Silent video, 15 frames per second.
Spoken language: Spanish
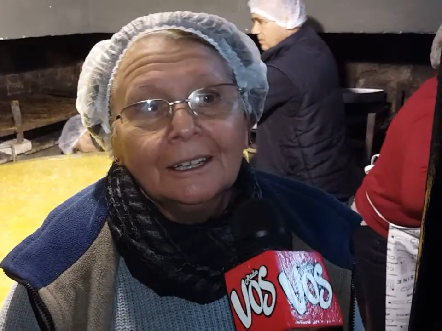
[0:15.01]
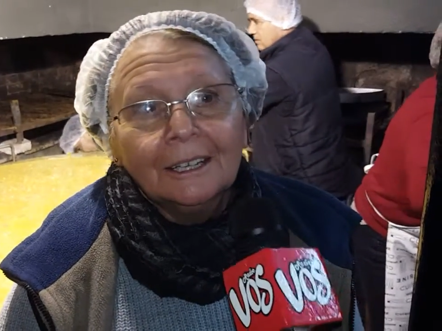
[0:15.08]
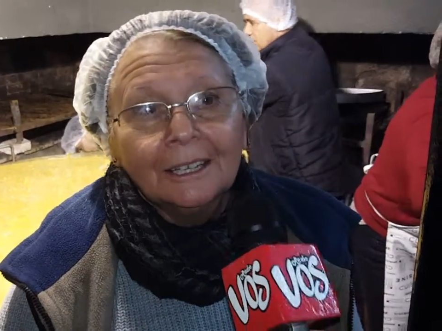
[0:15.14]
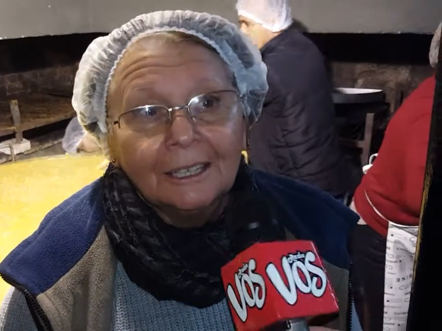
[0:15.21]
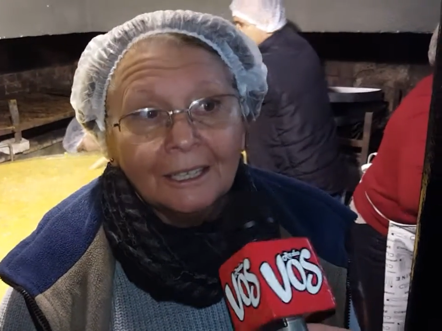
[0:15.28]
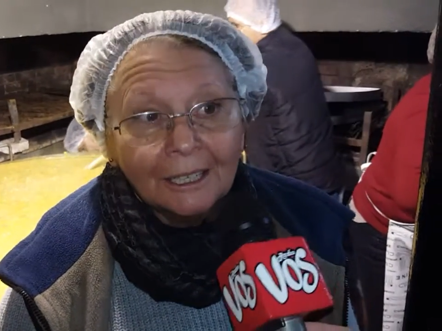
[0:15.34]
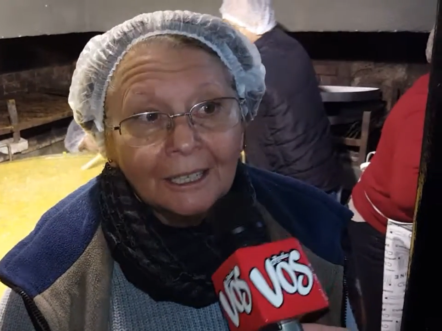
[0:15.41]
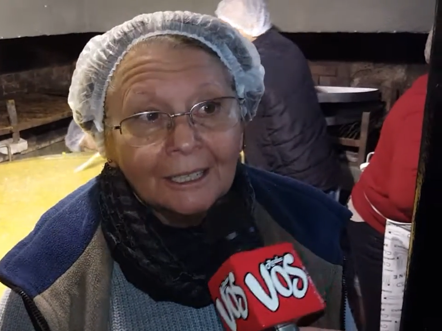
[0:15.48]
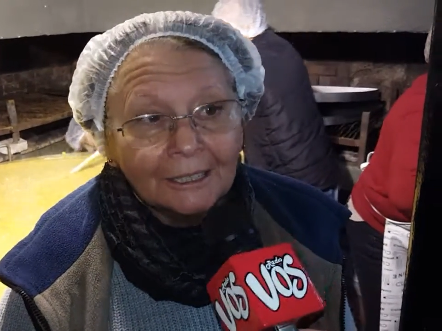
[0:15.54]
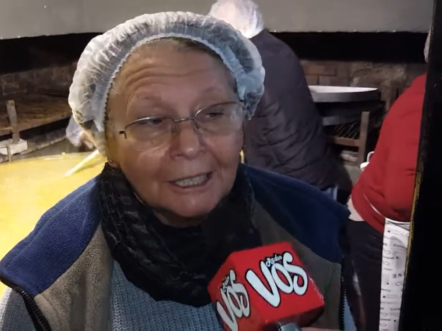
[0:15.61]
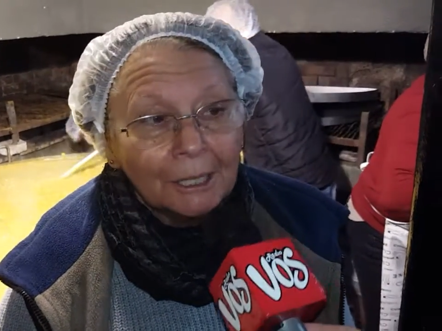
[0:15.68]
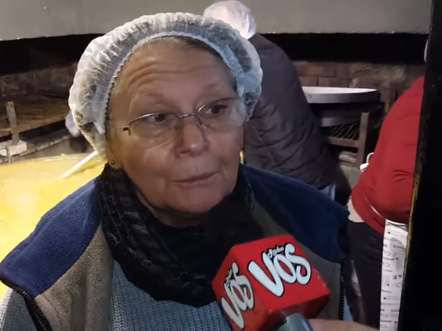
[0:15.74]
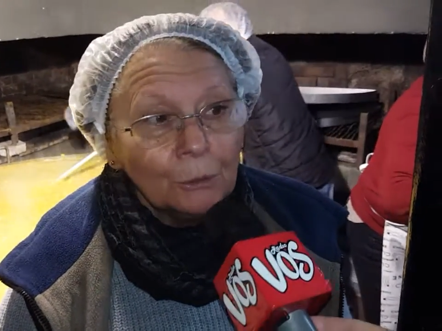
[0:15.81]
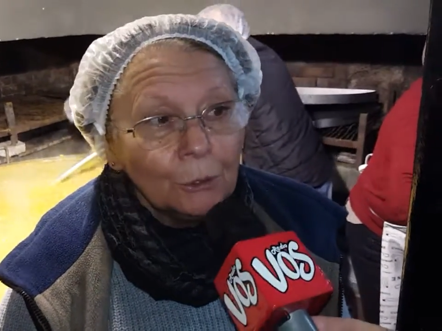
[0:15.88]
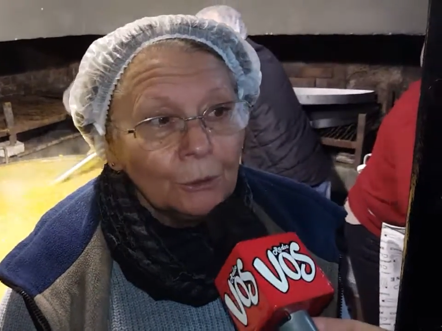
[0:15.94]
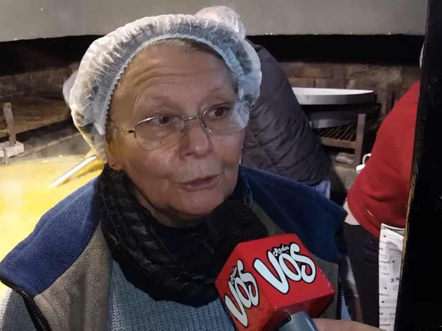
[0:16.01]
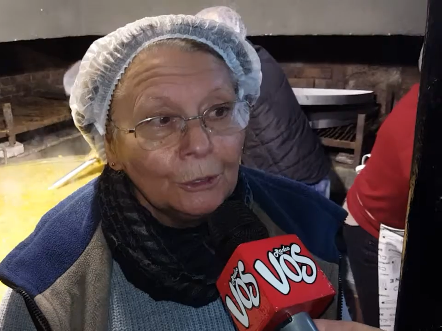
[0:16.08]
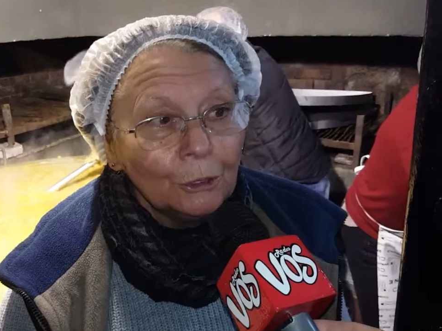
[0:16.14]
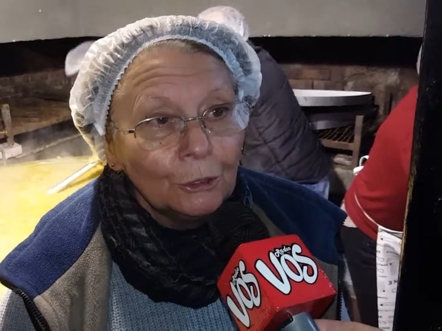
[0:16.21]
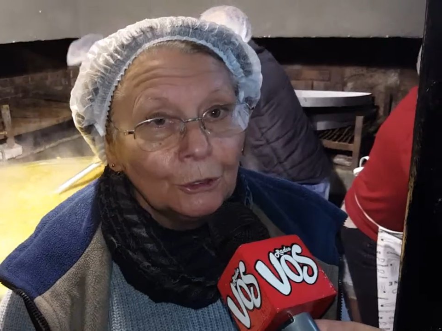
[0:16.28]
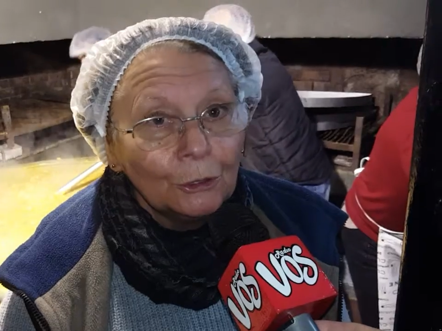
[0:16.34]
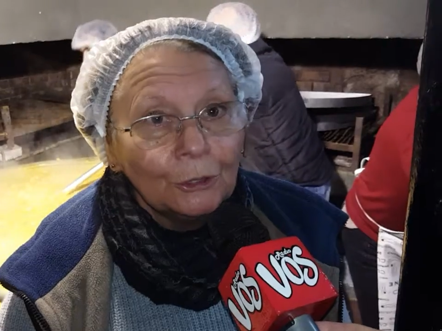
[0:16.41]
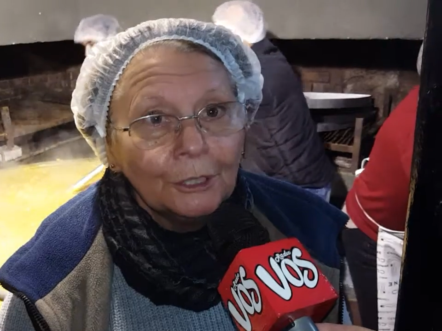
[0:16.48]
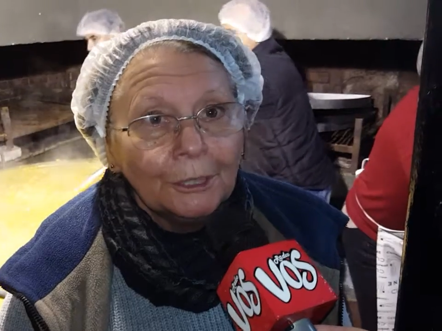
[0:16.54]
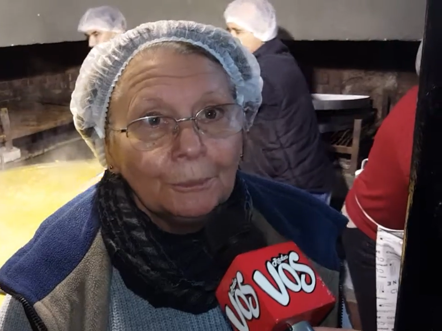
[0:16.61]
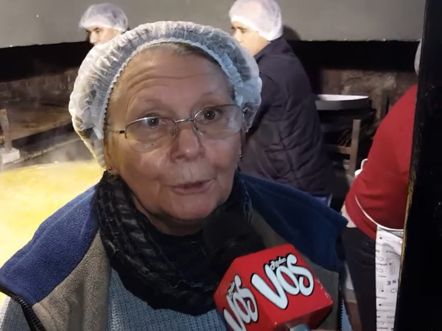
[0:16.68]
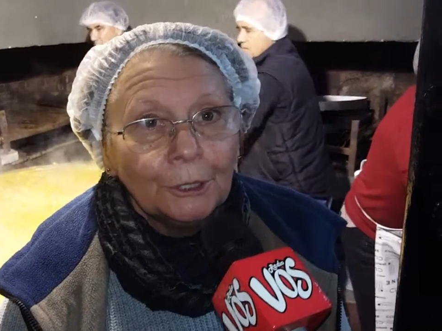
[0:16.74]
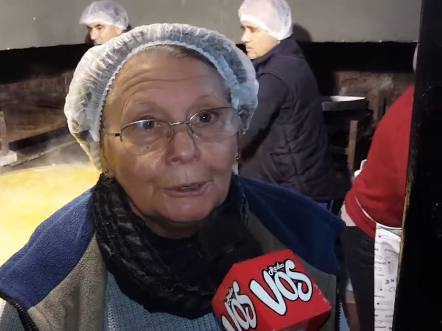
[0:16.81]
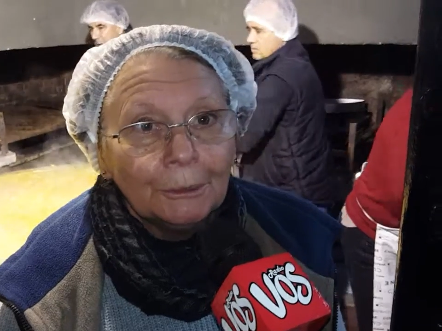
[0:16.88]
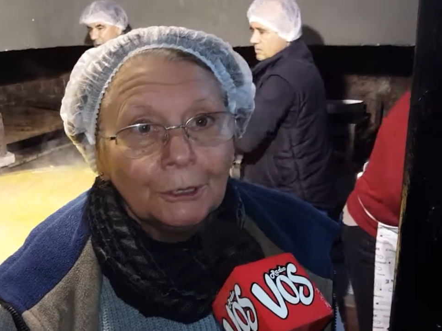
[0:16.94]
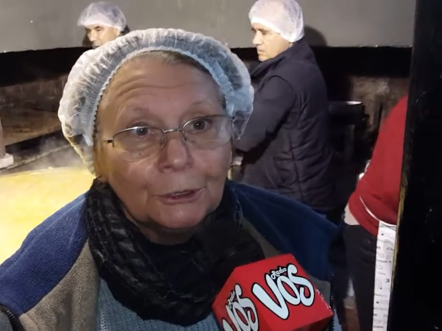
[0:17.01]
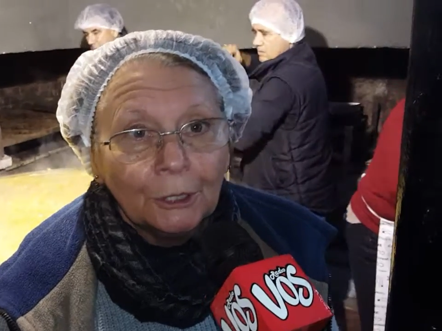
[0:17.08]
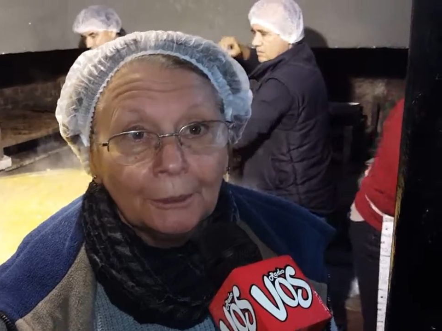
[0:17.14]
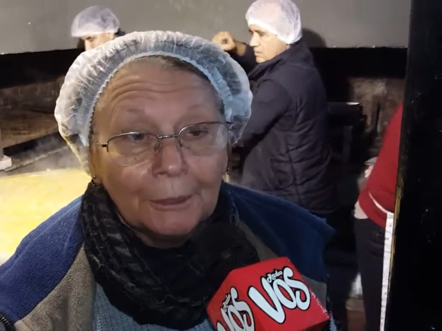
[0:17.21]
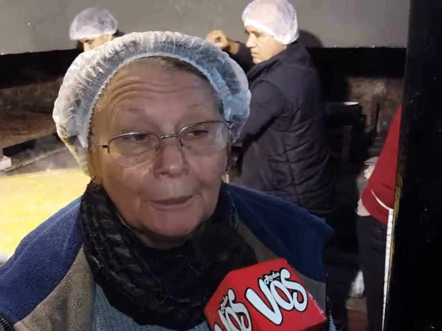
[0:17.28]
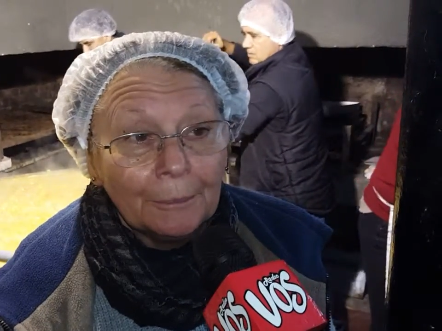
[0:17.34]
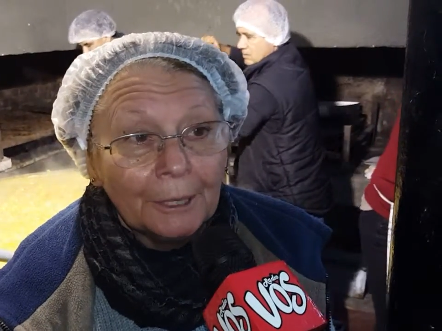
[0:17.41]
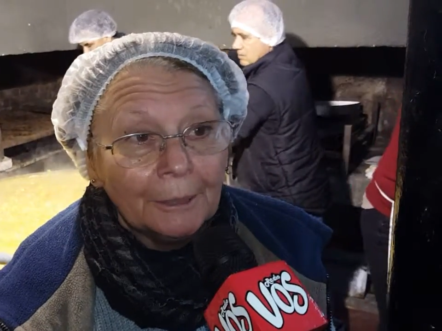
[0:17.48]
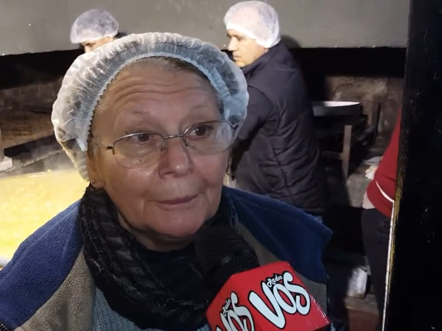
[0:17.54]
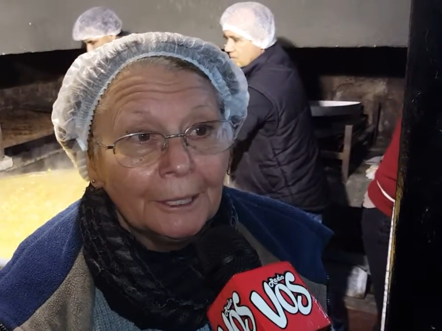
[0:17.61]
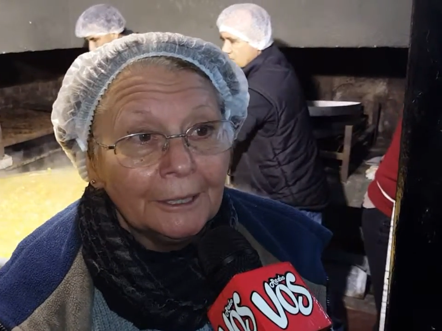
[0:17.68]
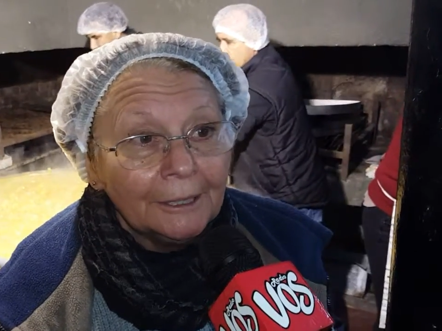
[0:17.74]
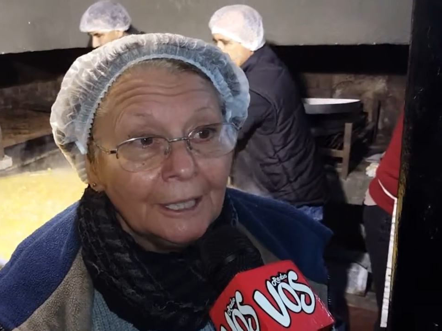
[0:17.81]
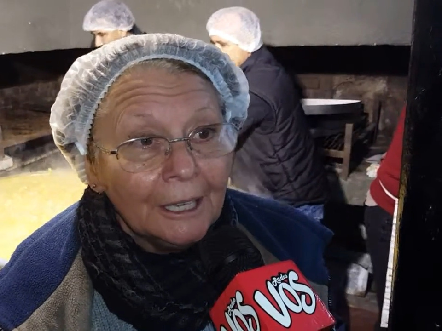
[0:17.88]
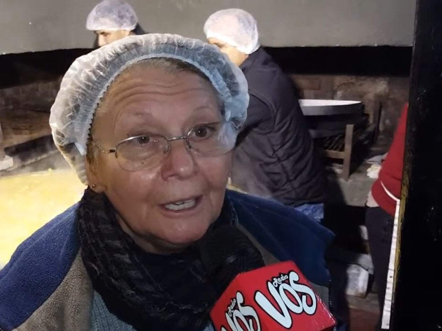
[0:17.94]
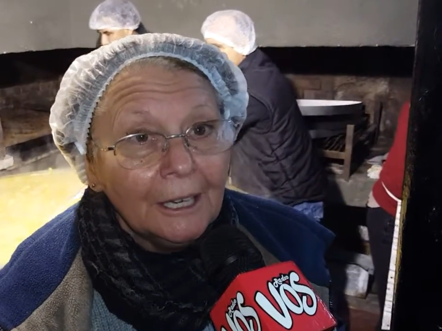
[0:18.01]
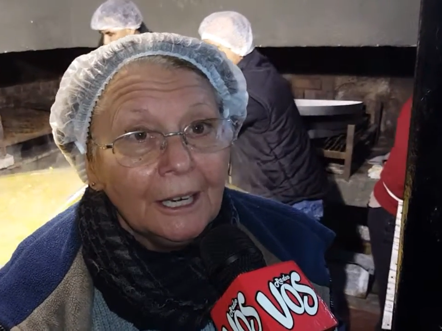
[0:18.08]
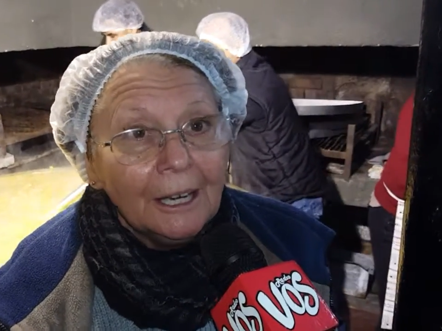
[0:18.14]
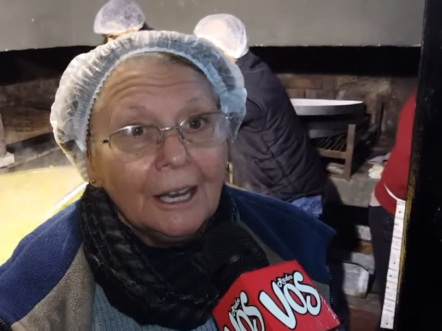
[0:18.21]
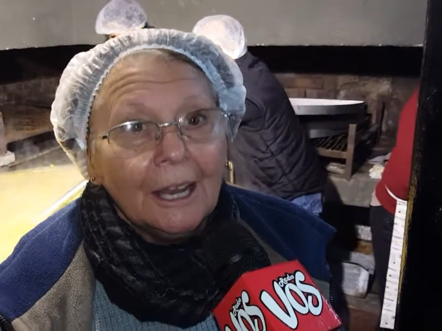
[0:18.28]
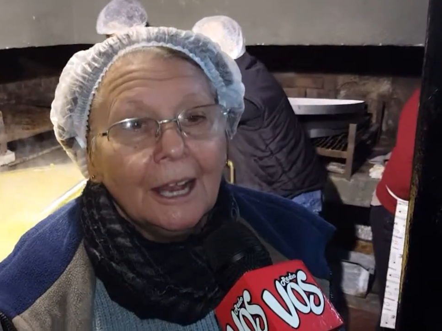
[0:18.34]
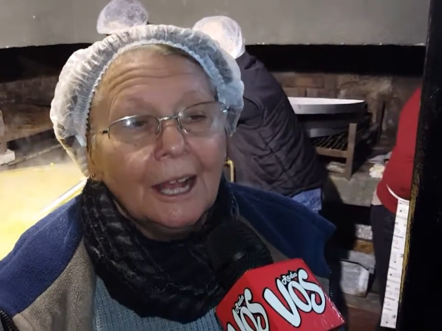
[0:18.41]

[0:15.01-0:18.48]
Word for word: que, que tenemos locros disponibles todavía para vender,